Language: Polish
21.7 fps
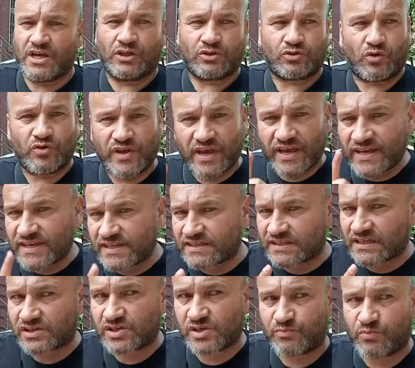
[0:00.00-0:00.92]
To nie
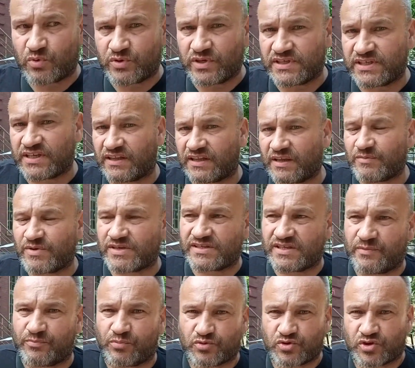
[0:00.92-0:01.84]
jest tak, że policja nam jest
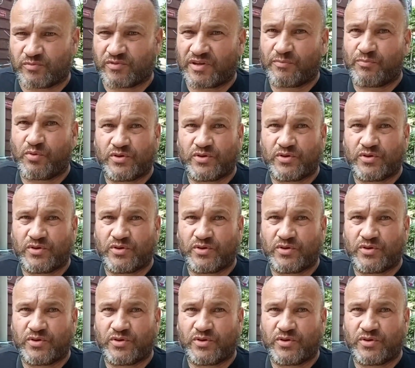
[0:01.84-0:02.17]
niepotrzebna.